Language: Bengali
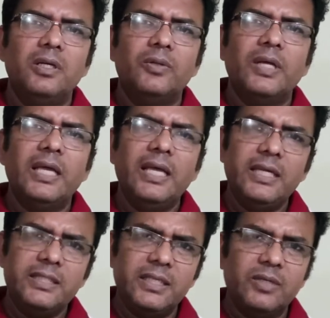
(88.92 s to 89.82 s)
তো এই
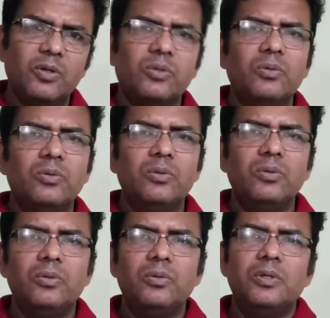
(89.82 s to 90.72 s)
যে কতগুলো
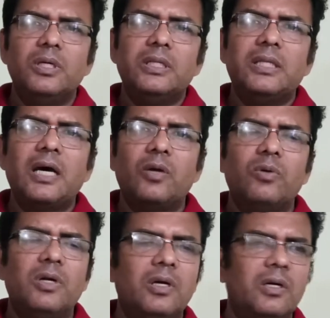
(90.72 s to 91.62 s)

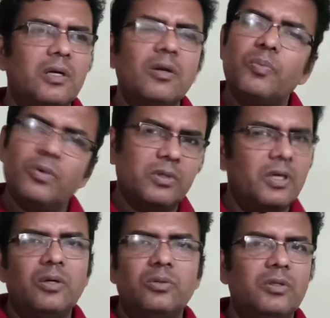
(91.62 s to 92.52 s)
ধারণা এগুলো
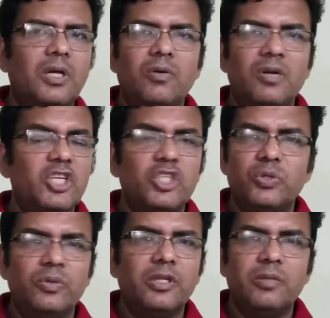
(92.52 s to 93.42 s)
প্রথাগত ধারণা
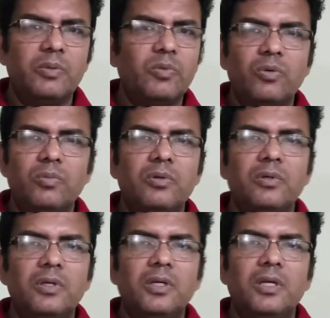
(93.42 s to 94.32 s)
নিঃসন্দেহে আমি বলবো
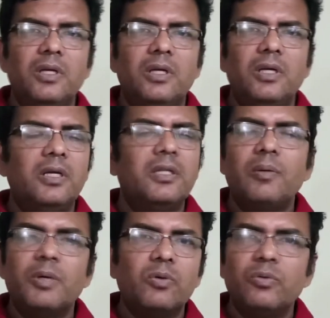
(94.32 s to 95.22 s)
এতে
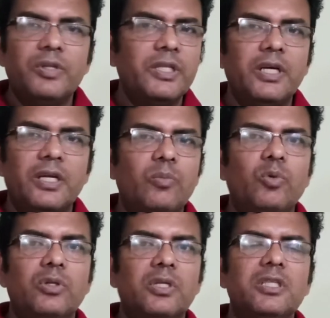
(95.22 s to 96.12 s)
আমার কোনো দ্বিধা নেই
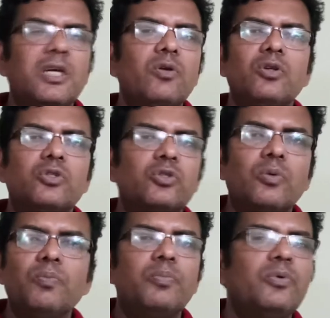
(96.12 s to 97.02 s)
বলতে যে এগুলো
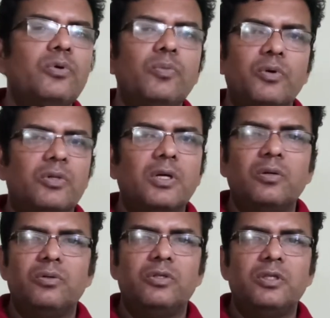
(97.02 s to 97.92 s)
সম্পূর্ণ
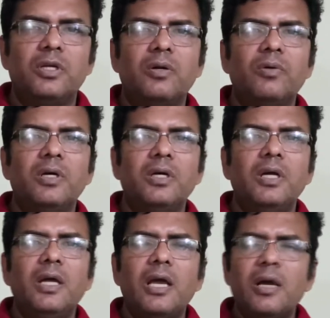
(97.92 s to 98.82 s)
প্রথাগত ধারণা
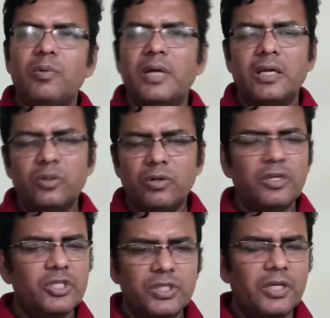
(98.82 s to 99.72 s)
এবং এক
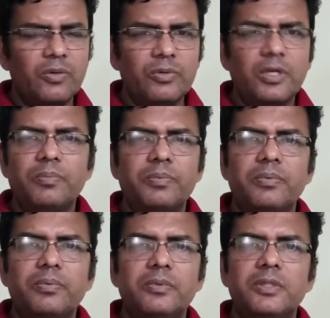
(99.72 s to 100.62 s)
ধরনের স্টেরিওটাইপ
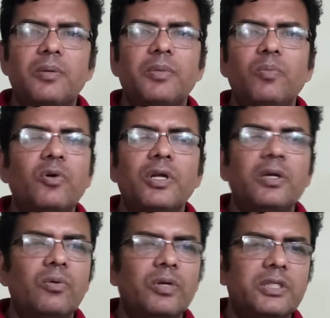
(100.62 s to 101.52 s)
যে আমরা মনে
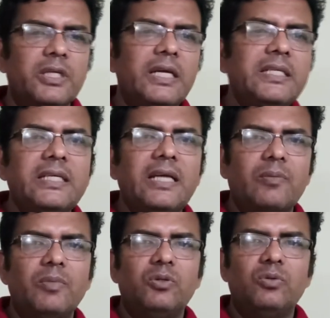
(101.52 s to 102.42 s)
করি যে এটি
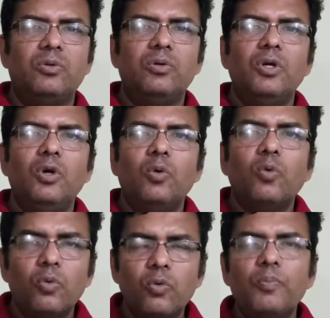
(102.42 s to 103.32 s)
একমাত্র
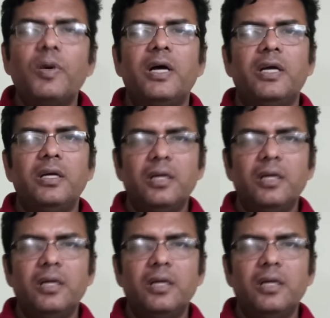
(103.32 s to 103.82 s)
উপায়